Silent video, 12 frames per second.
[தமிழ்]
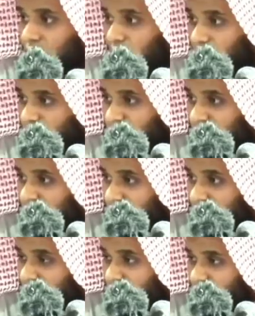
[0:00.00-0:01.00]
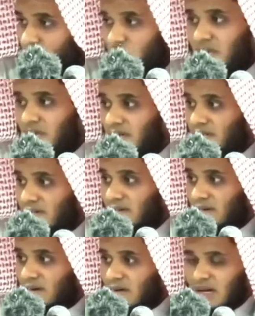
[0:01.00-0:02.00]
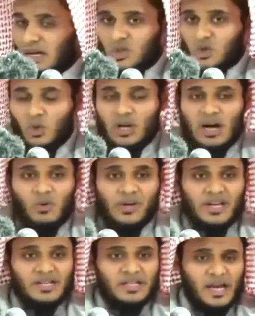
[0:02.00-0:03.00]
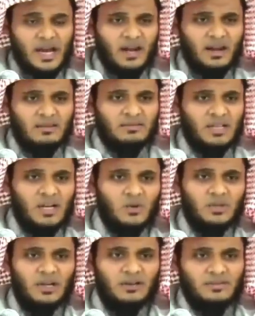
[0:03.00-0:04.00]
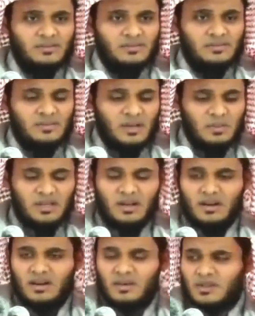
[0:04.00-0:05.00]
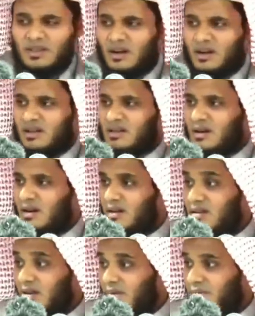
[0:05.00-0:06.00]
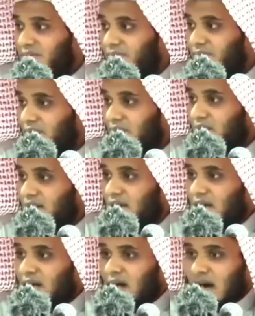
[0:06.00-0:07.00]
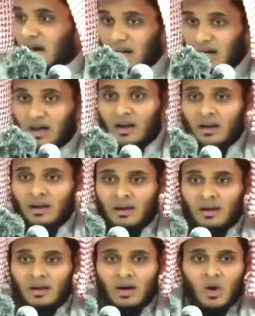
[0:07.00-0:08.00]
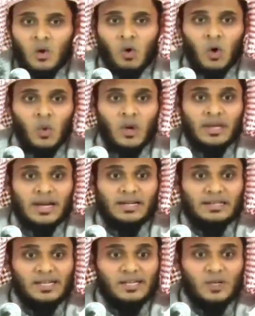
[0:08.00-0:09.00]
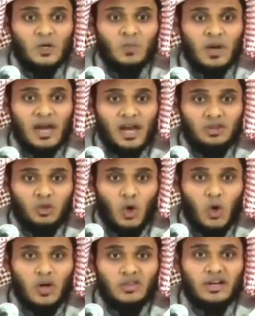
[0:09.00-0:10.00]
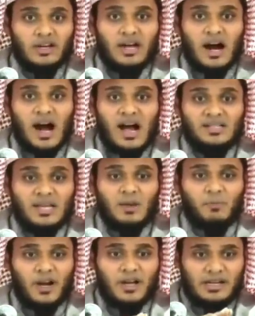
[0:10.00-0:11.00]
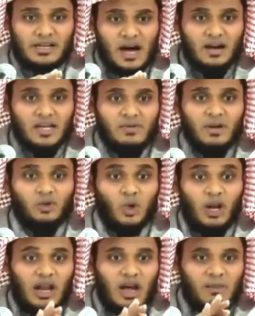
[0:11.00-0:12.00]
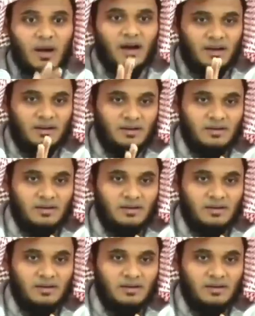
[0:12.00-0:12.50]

எட்டு பிளஸ் மூணு தான் ரசூலுல்லாவுடைய செயல் தெளிவு தான் ரமதான்லையும் ரமதான் அல்லாத காலத்திலையும் ஆனால் ஒருவர் எட்டுக்கு மேல் தொழுவதற்கு ஆசைப்படுகிறார் இவர் தொழலாமா